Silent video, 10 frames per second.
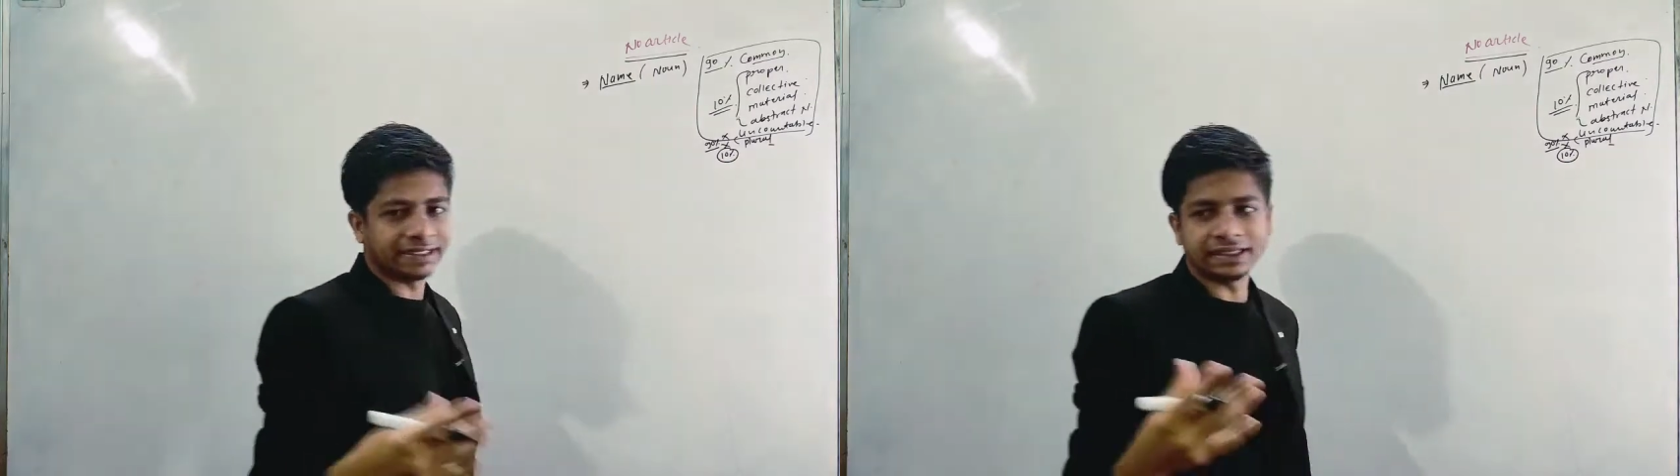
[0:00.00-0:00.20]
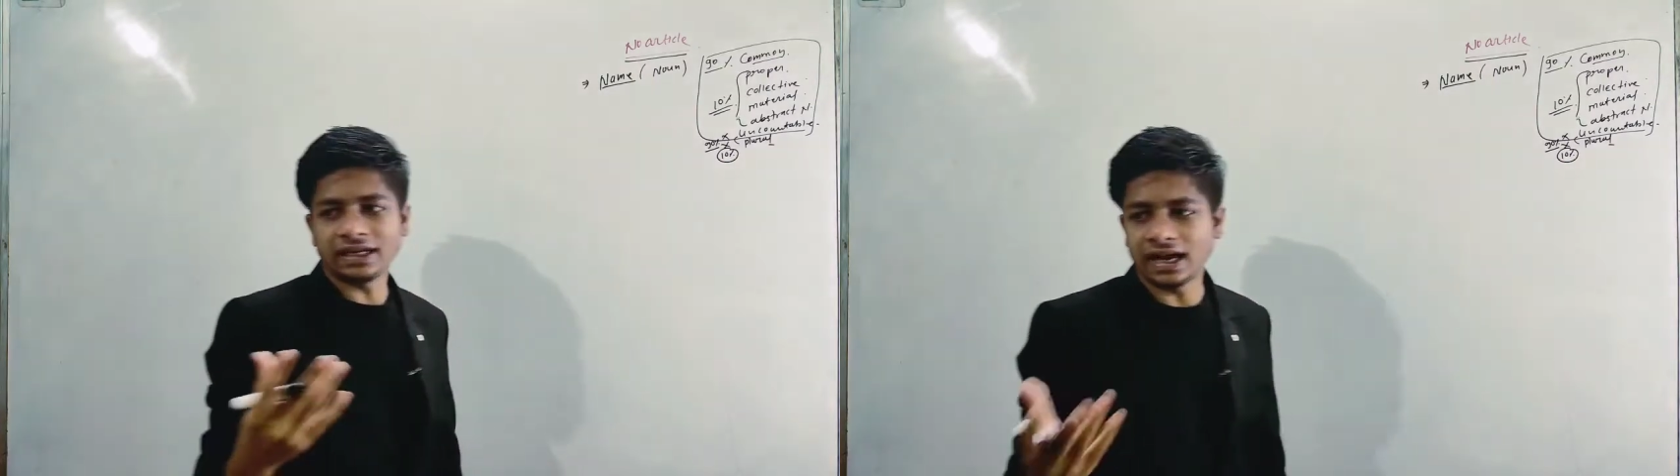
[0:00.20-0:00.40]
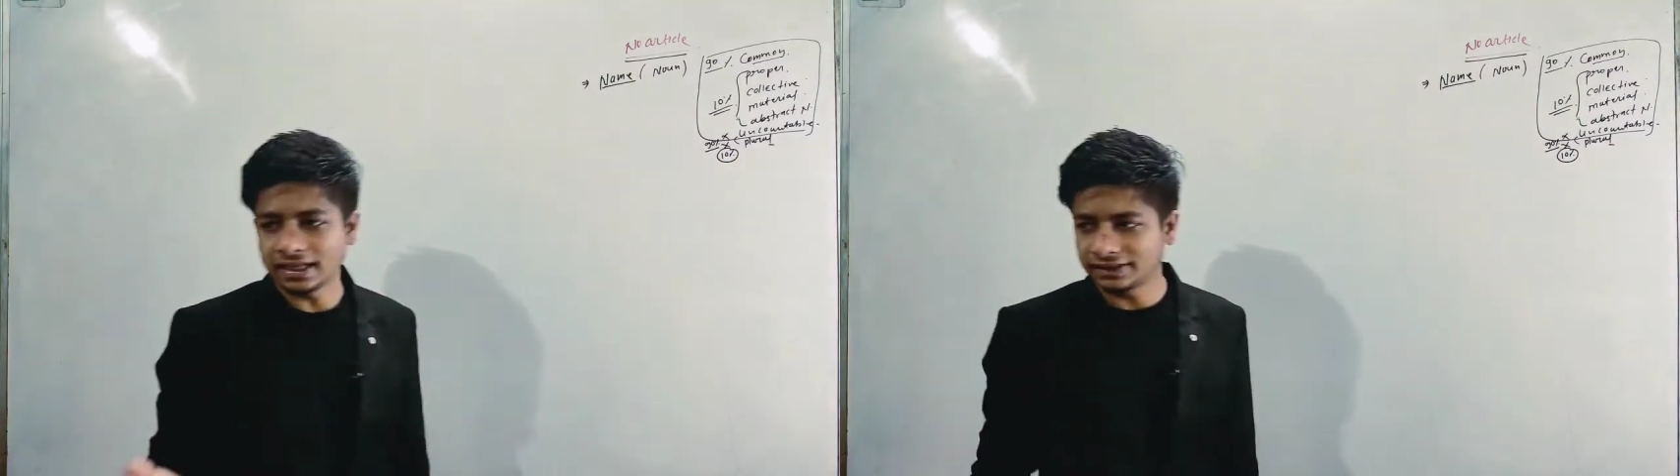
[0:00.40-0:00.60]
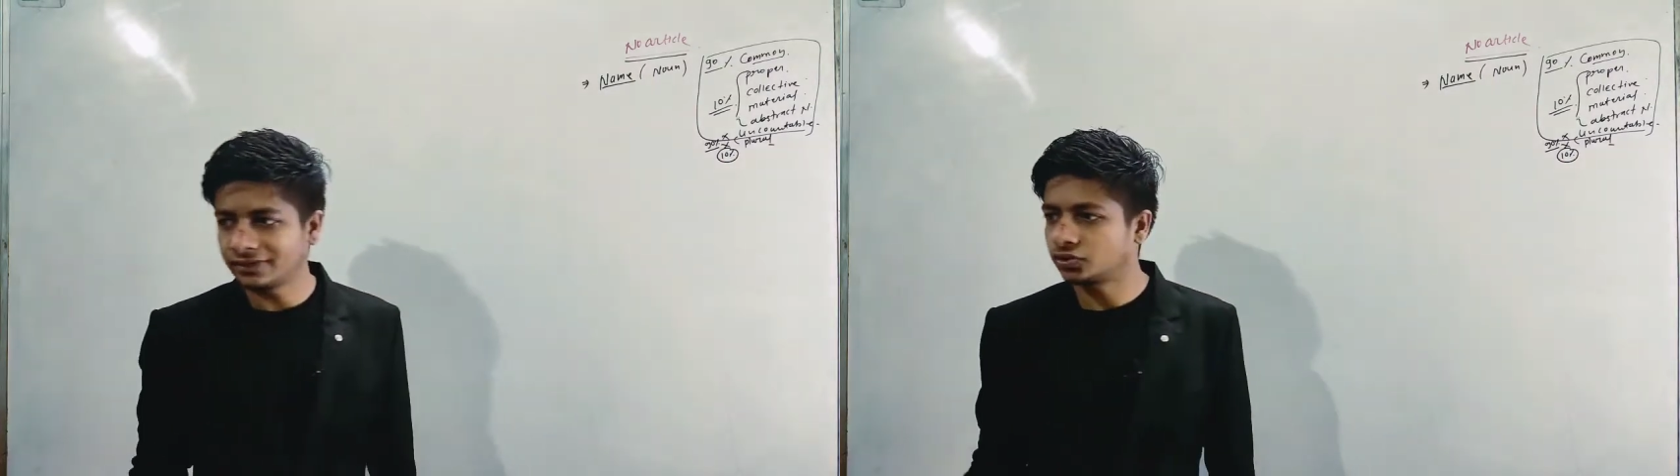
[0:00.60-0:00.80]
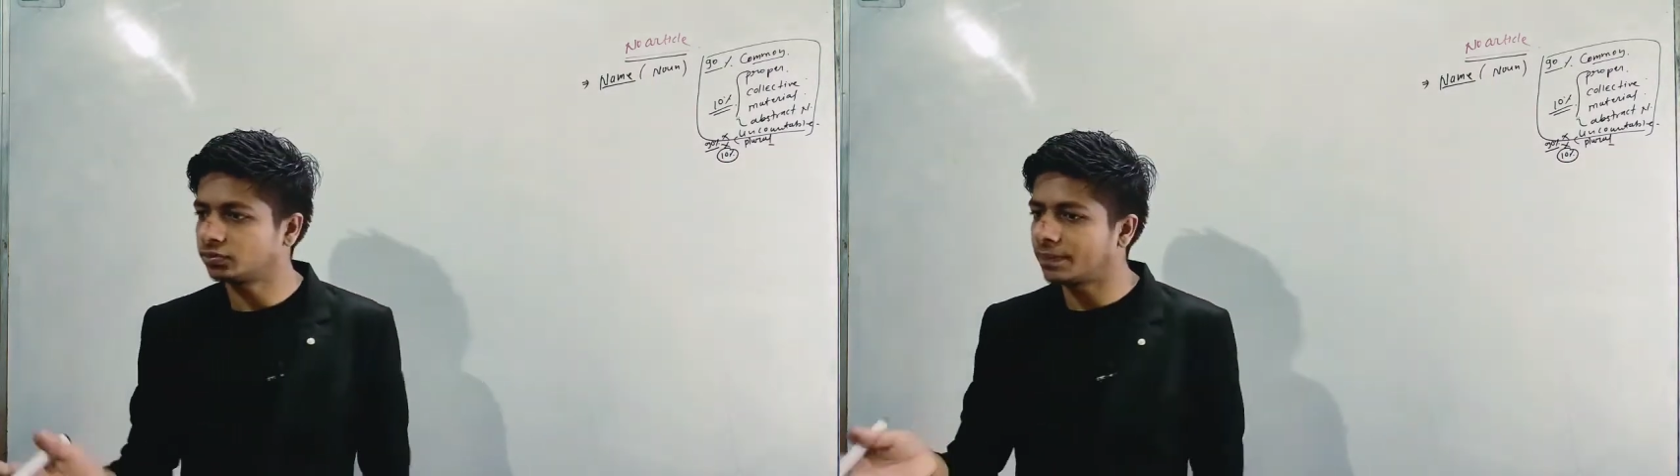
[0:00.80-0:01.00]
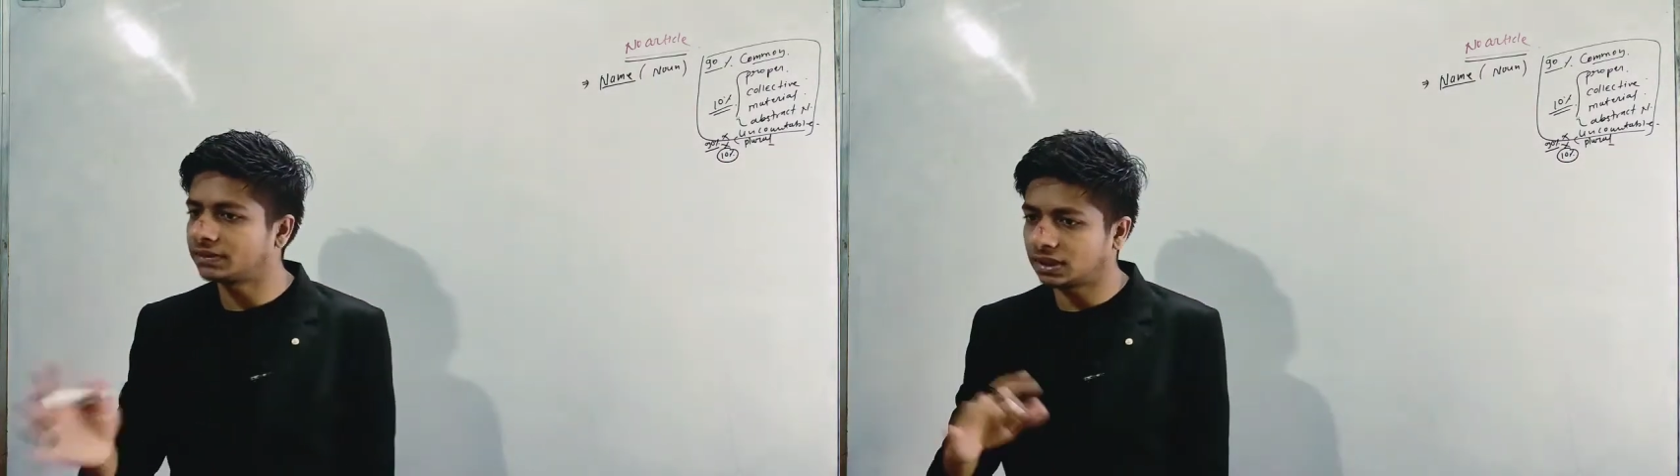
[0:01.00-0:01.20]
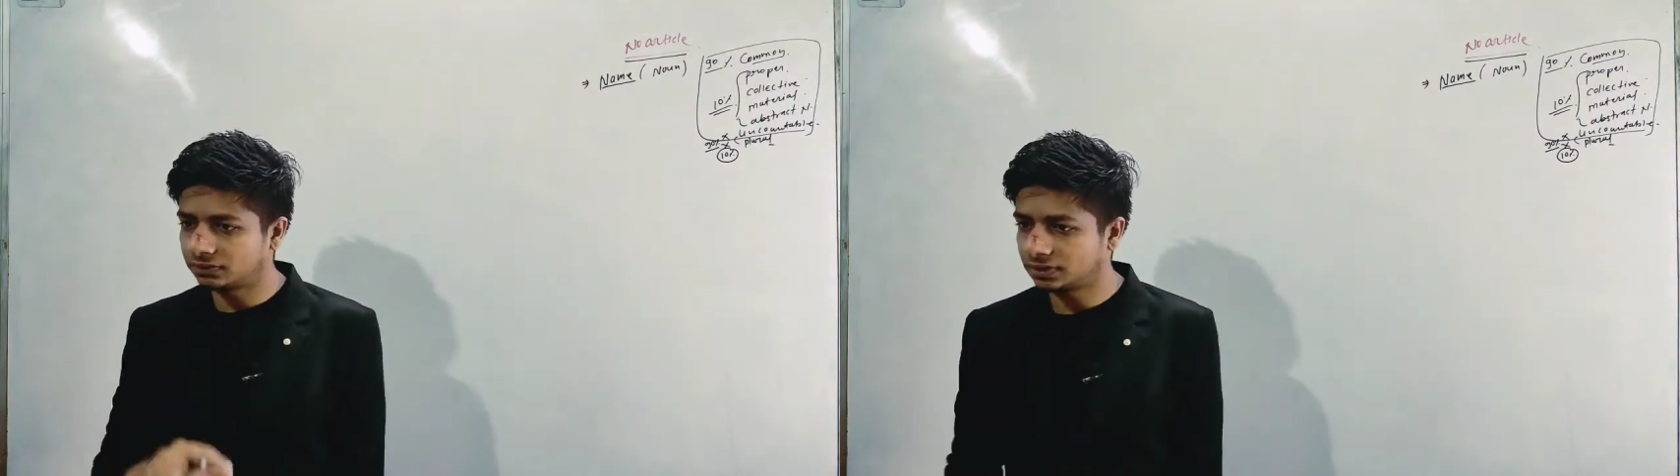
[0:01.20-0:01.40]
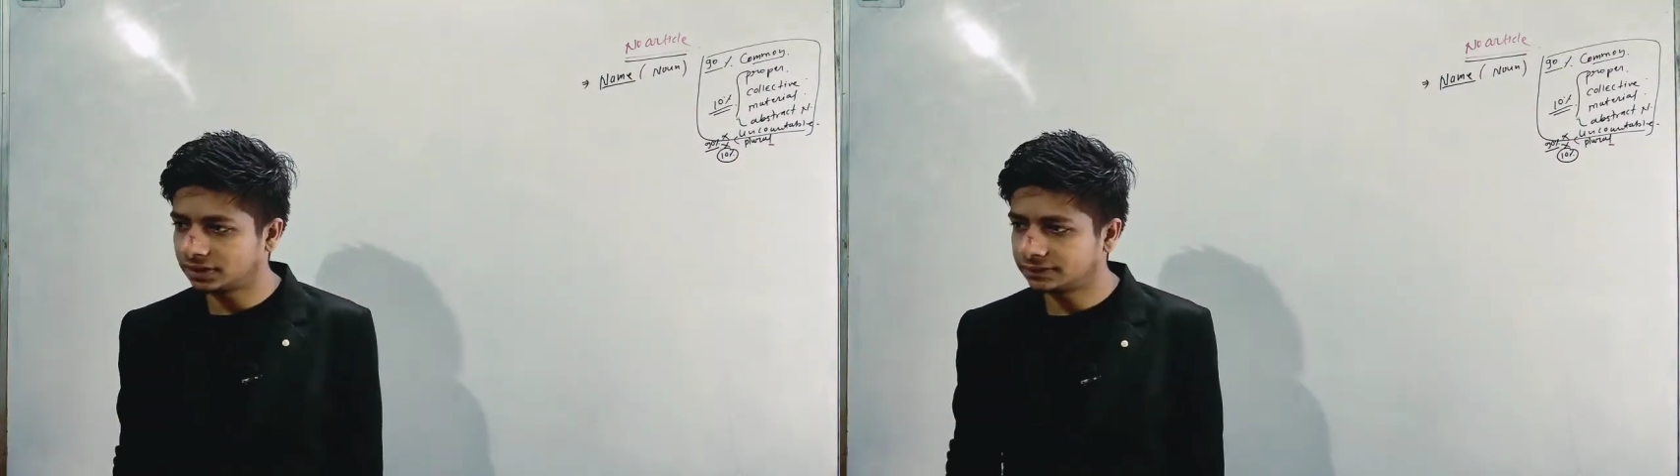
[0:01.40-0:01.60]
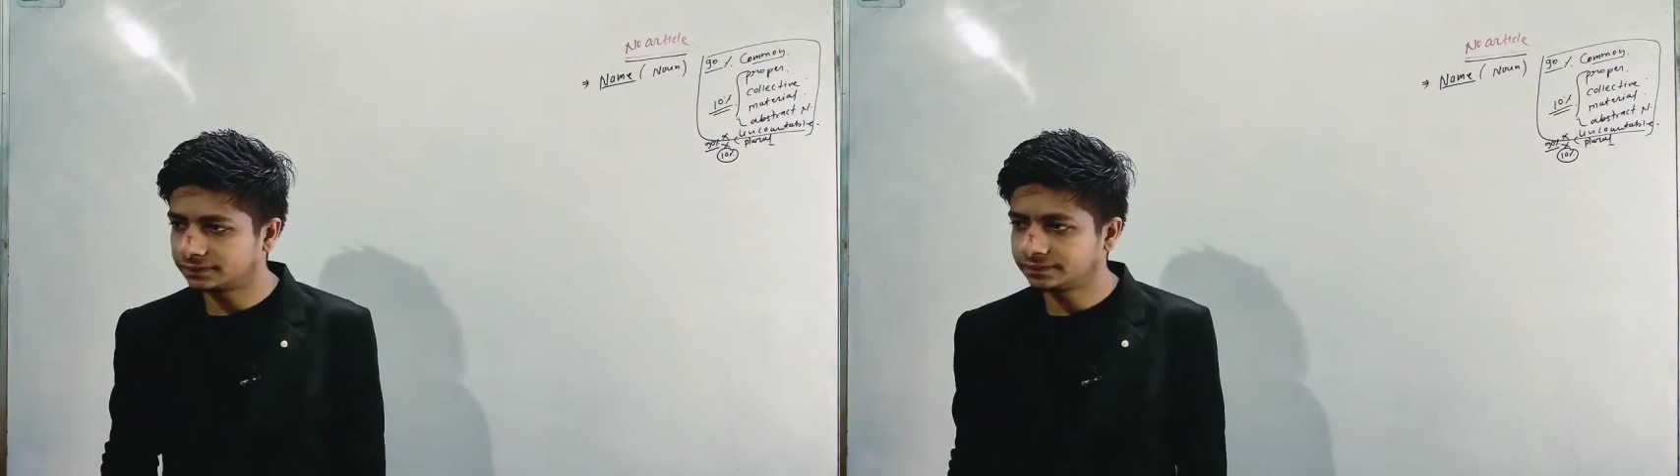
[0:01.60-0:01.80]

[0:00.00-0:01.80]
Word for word: आर्टिकल आता है उसको मैं बताऊँगा